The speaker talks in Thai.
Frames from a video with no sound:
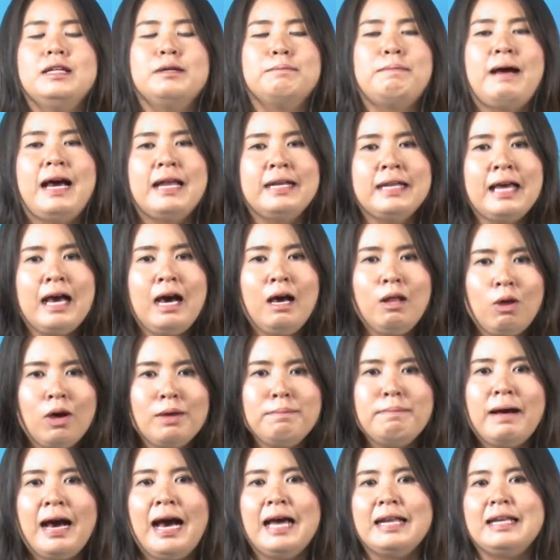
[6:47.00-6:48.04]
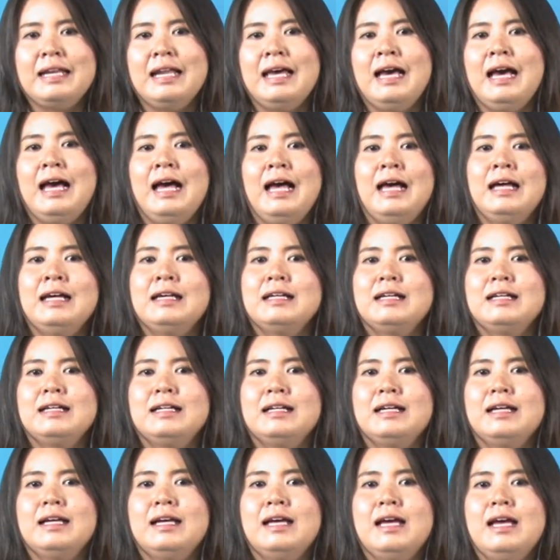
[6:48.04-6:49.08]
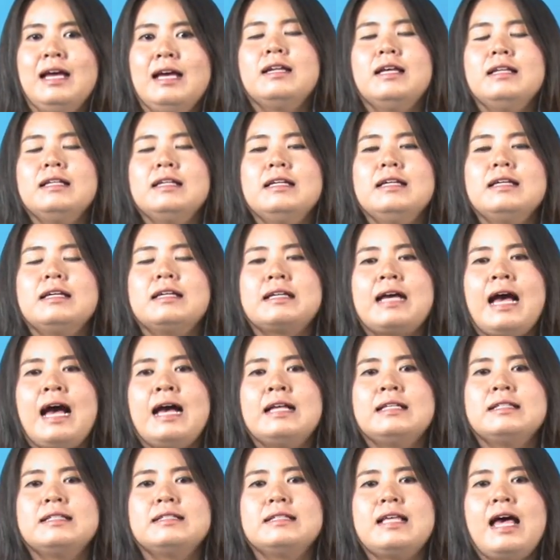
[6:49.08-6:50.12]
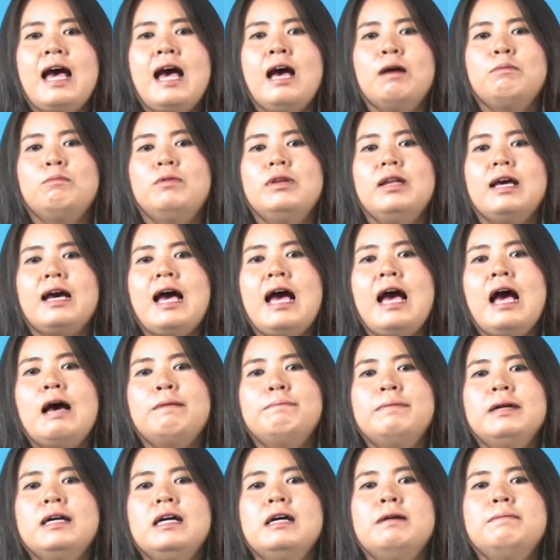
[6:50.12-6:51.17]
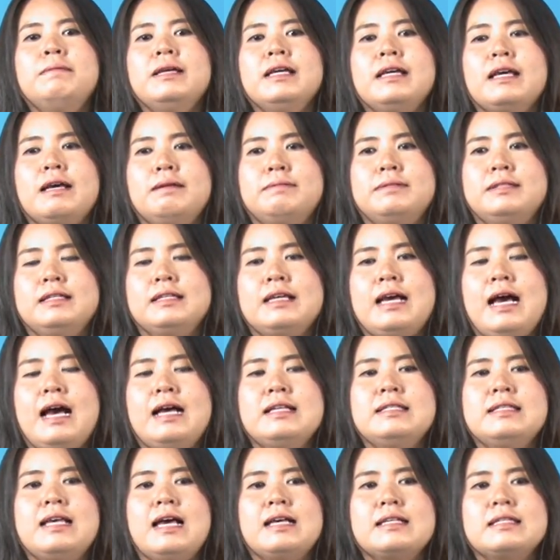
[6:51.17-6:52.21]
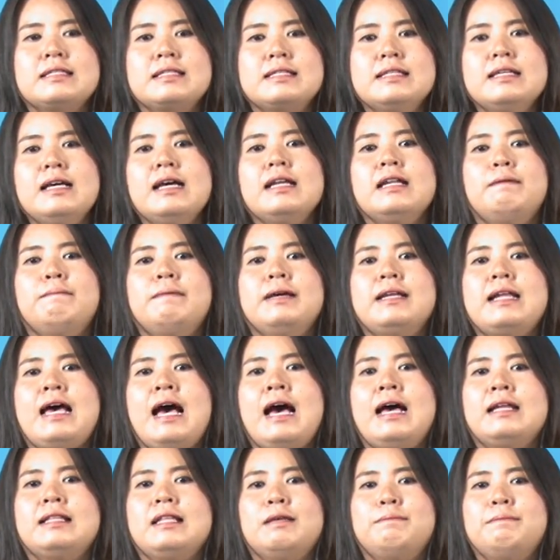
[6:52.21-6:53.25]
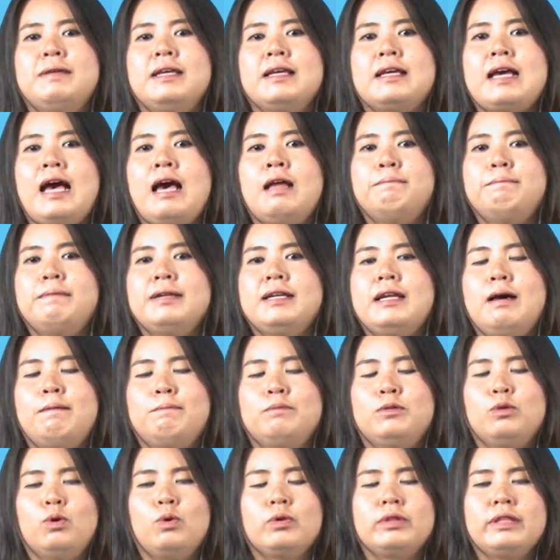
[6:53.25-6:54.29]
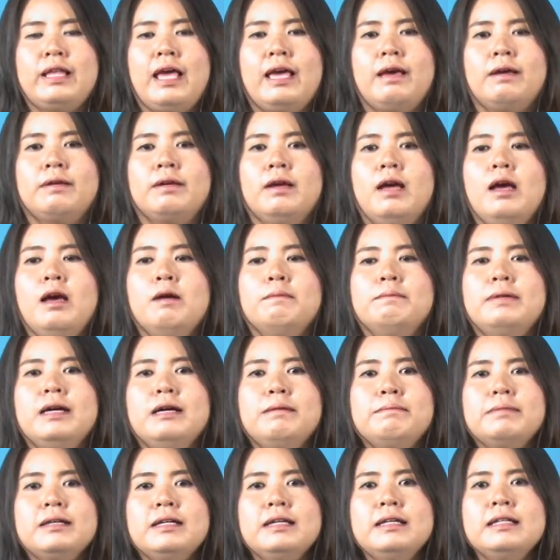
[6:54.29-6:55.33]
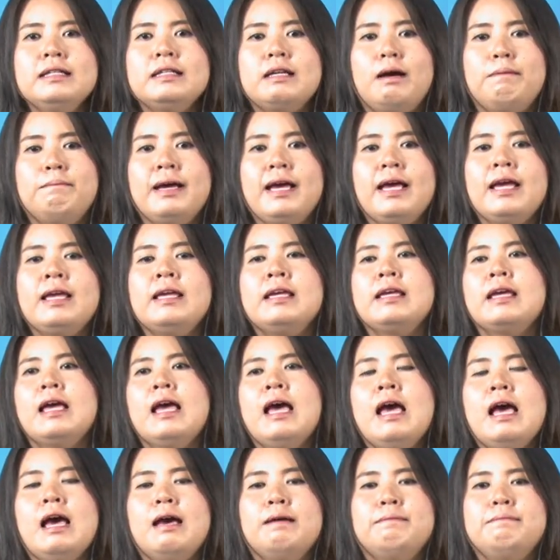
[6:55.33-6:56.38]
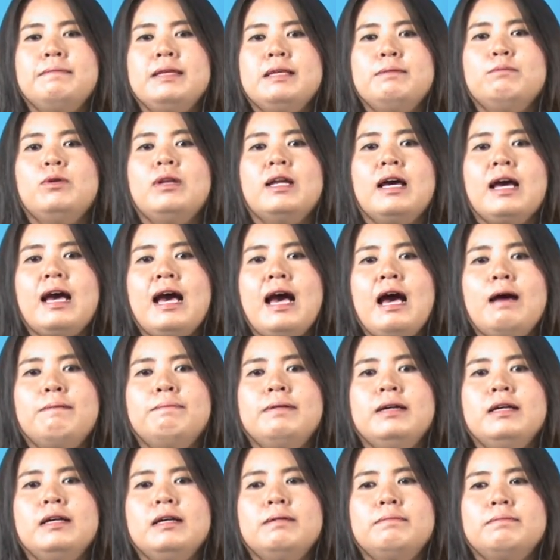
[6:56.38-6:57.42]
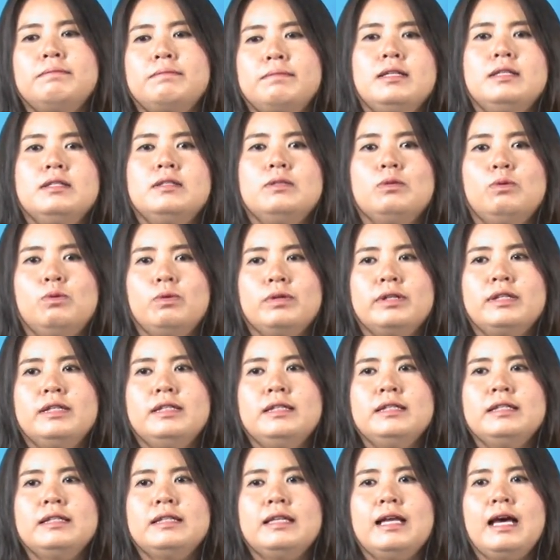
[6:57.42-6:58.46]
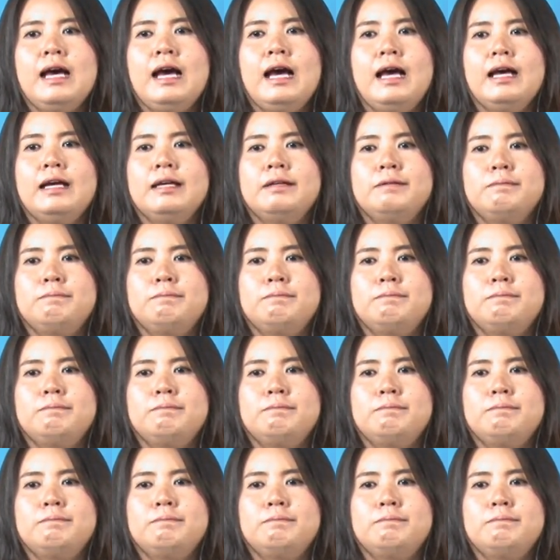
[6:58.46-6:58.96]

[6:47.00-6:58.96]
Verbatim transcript: 1,500 บาทนะคะนั่นคือการสร้างมูลค่าเพิ่มให้กับสินค้าจากเสื้อธรรมดา แต่มีการประดับตกแต่งเพิ่มขึ้นทำให้มีมูลค่าเพิ่มที่สูงขึ้นนะคะ